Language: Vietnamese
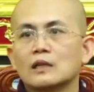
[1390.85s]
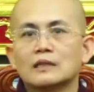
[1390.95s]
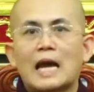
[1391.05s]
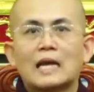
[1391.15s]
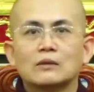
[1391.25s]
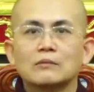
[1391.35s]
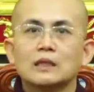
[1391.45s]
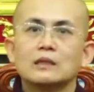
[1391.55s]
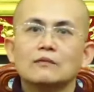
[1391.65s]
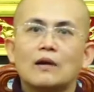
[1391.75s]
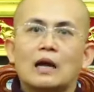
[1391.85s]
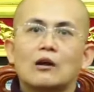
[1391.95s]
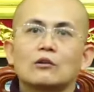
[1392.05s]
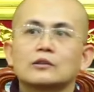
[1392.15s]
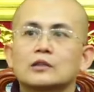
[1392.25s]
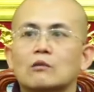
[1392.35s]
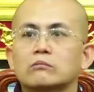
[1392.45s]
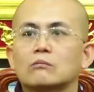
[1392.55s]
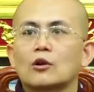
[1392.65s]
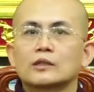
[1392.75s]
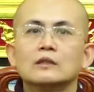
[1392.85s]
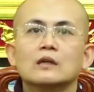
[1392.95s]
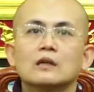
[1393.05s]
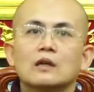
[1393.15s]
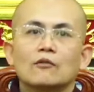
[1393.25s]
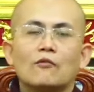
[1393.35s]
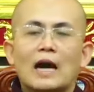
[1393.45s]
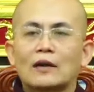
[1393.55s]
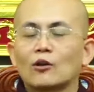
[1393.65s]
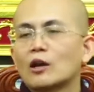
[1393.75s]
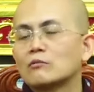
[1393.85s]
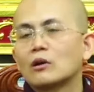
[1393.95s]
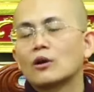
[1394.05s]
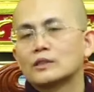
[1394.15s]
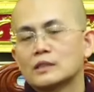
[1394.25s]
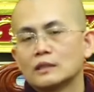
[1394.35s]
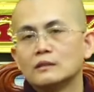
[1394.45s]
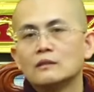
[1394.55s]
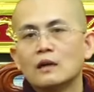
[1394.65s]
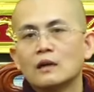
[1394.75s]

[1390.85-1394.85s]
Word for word: tan biến vào trong bọt nước và nó không còn gì nữa